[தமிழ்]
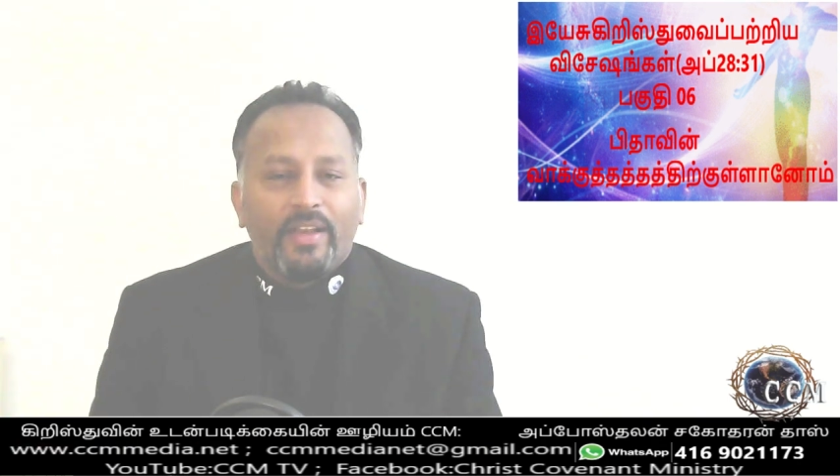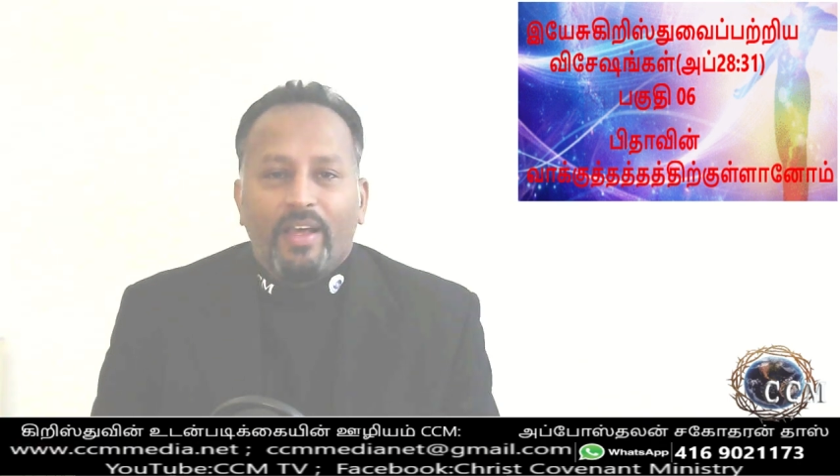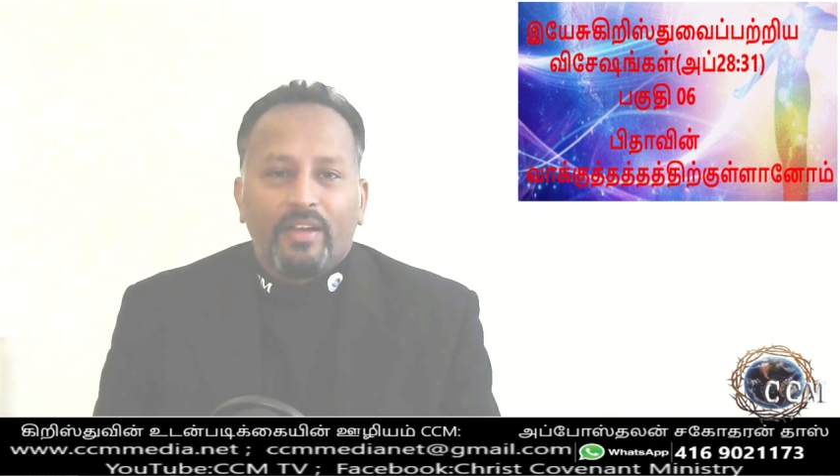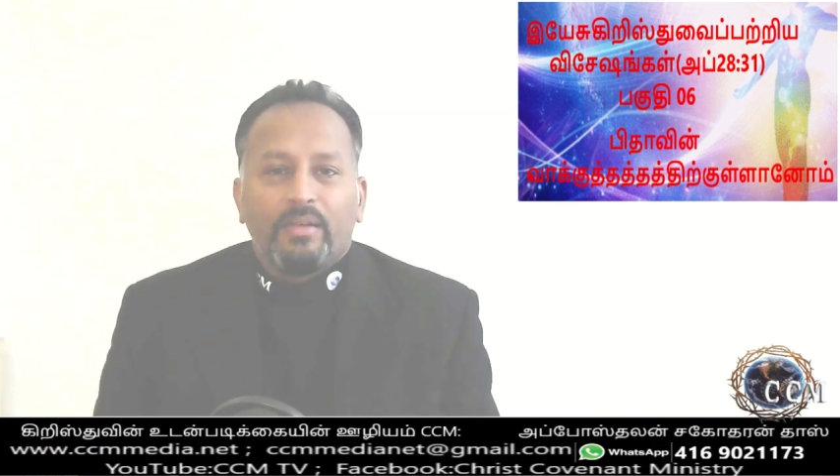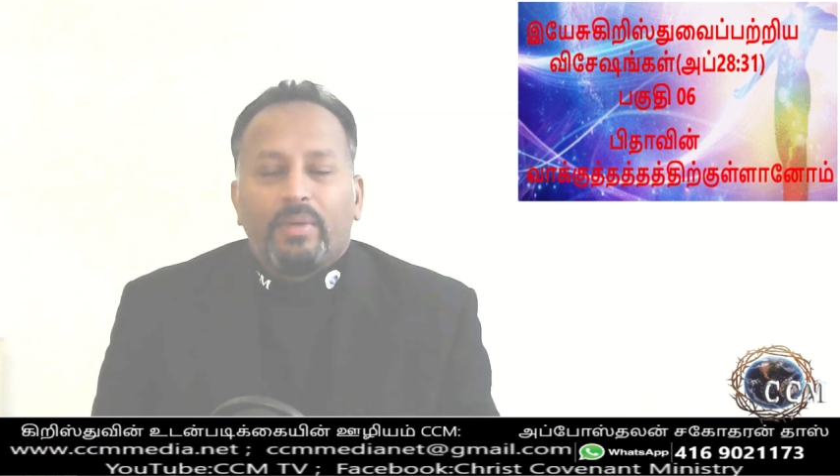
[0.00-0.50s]

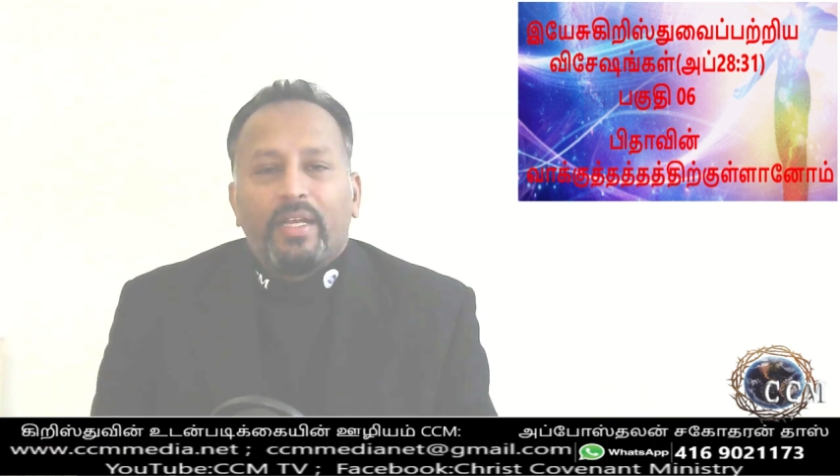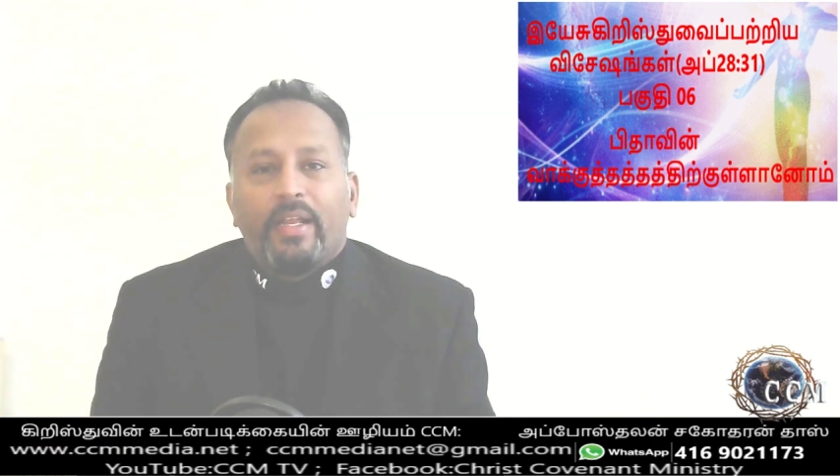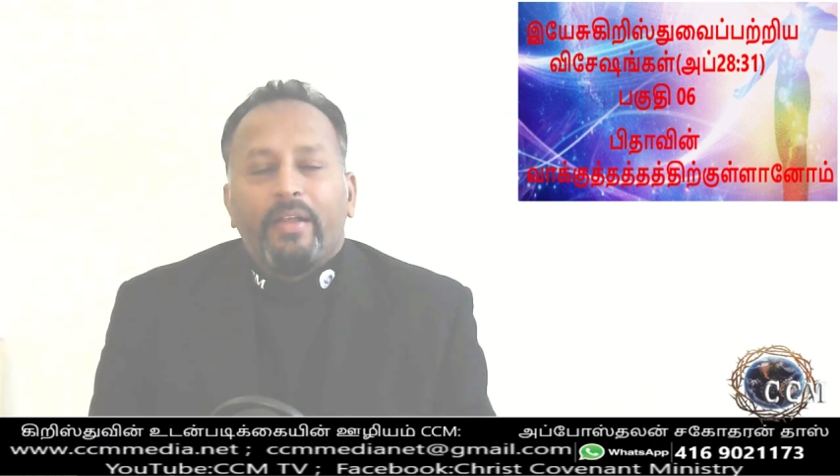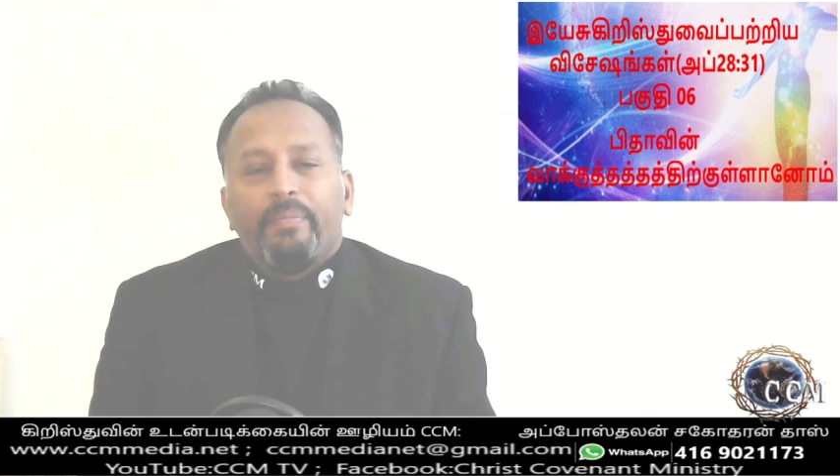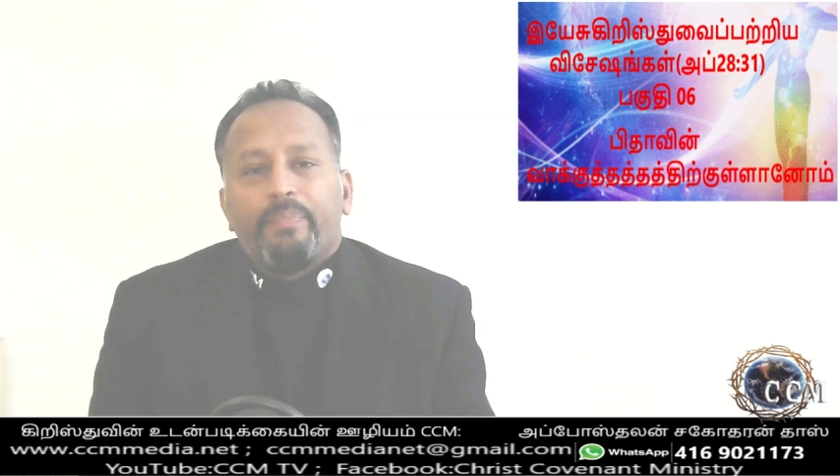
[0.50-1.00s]
எல்லாருக்கும் அல்ல
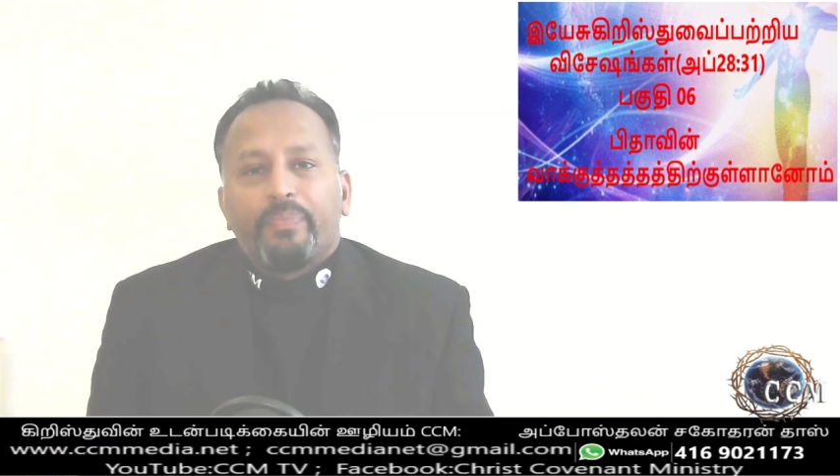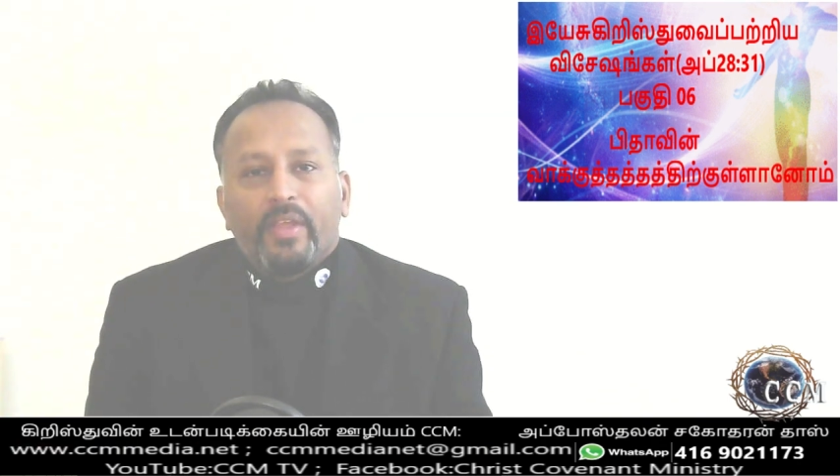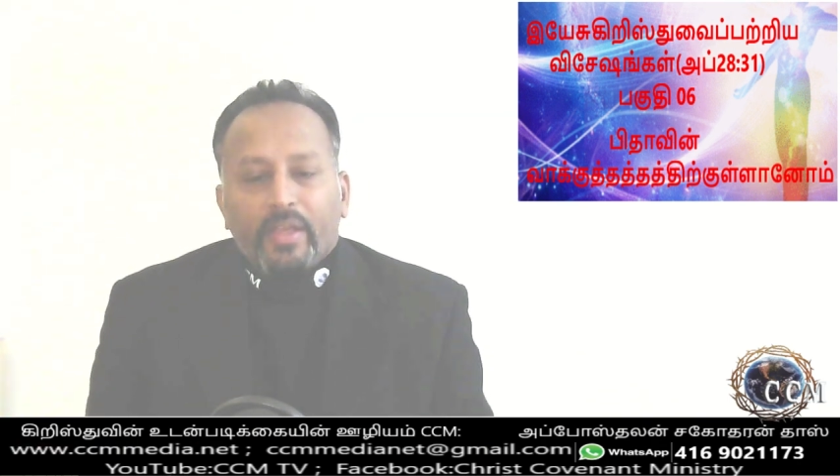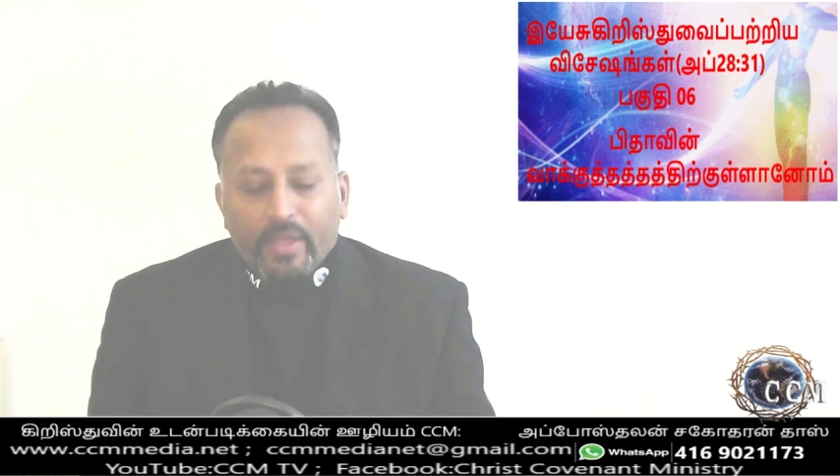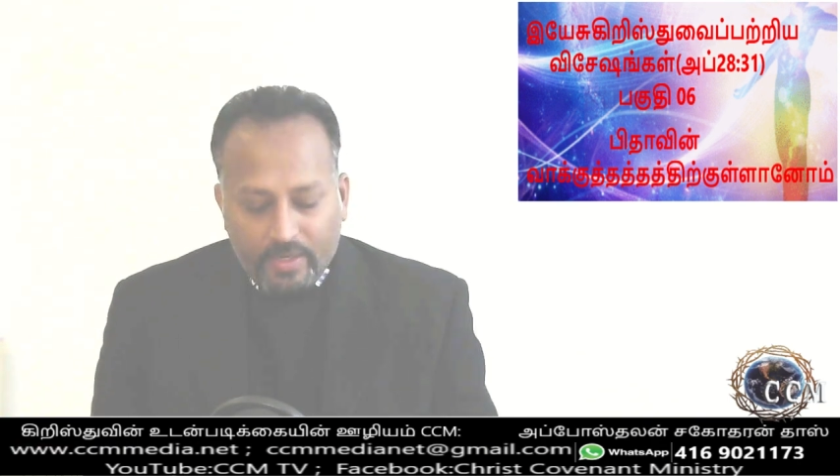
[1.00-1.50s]

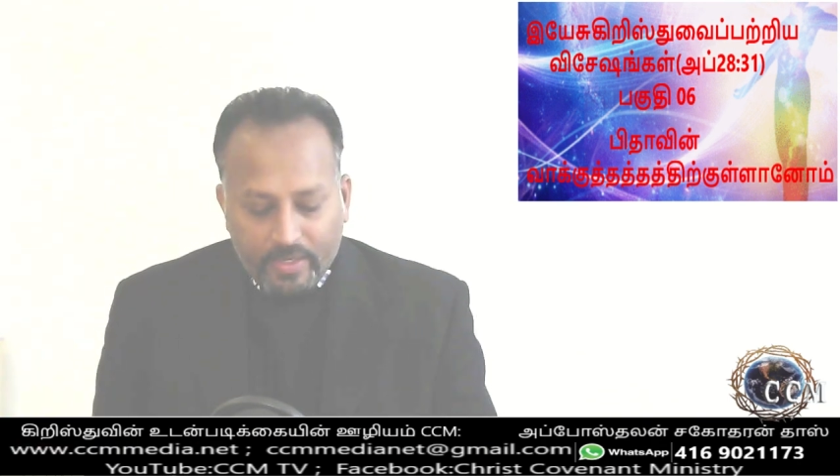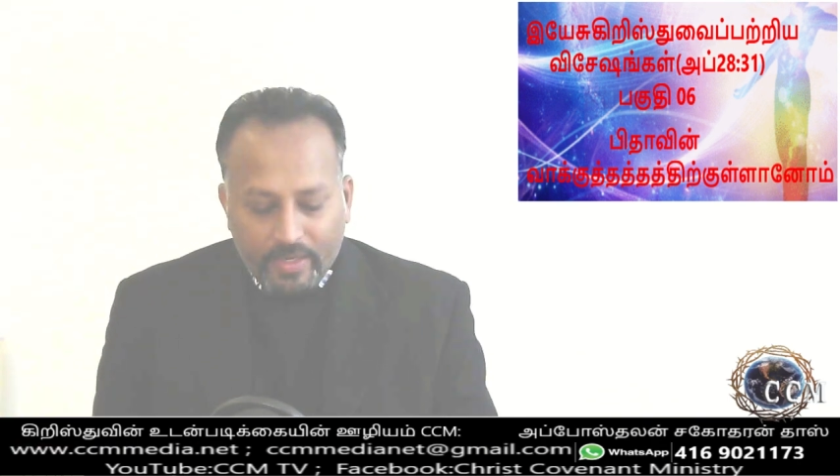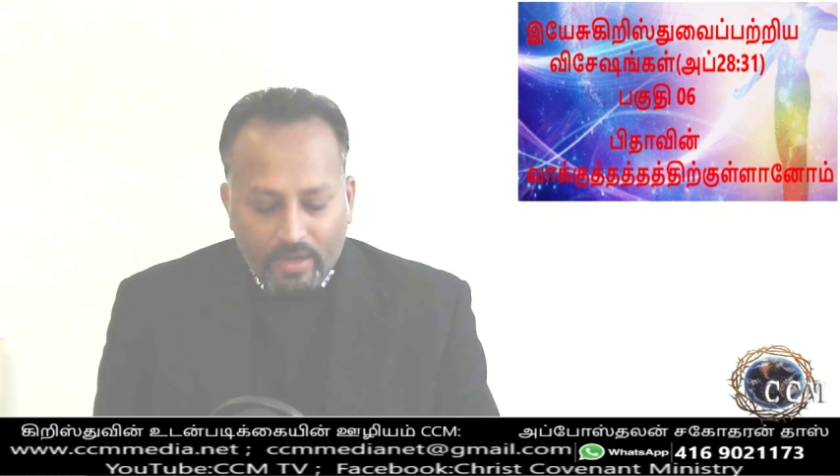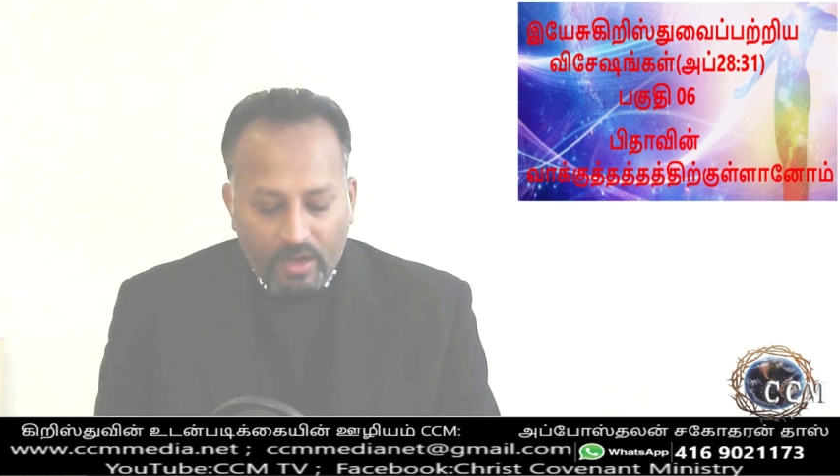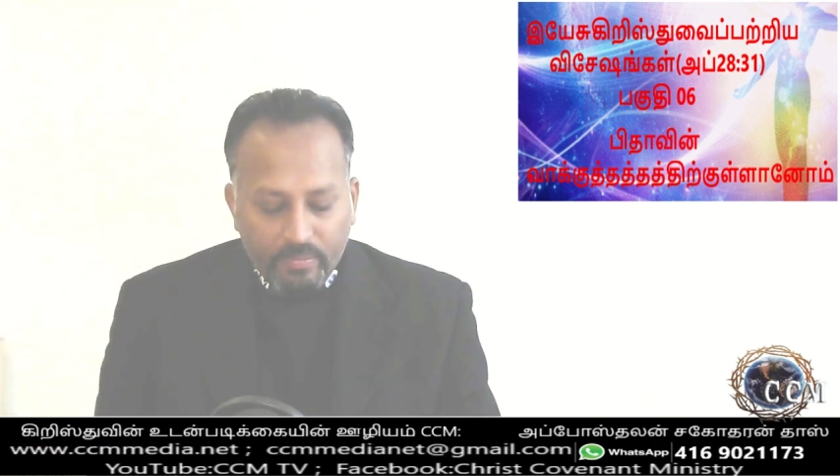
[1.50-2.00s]
இந்த
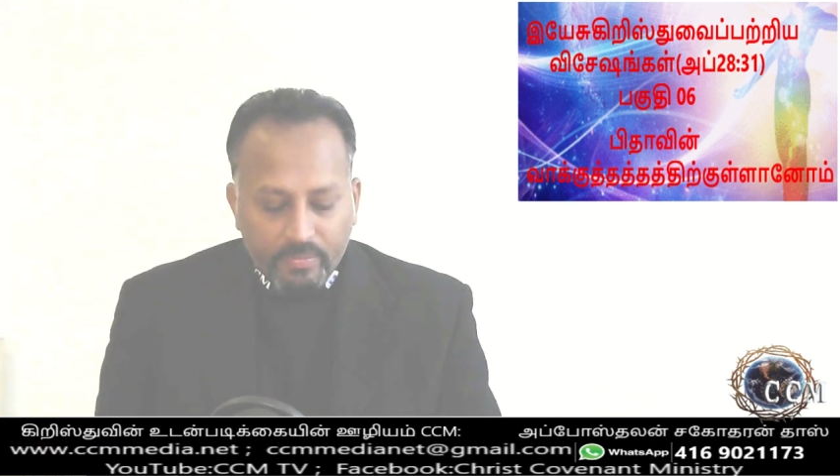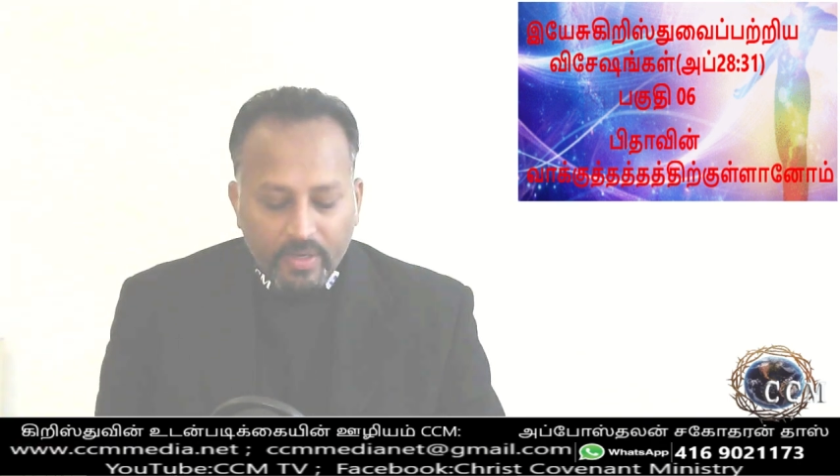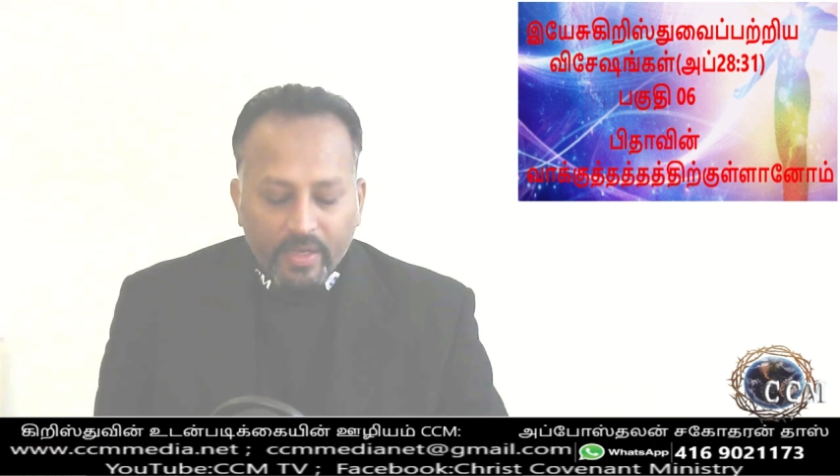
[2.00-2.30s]
எல்லாரும்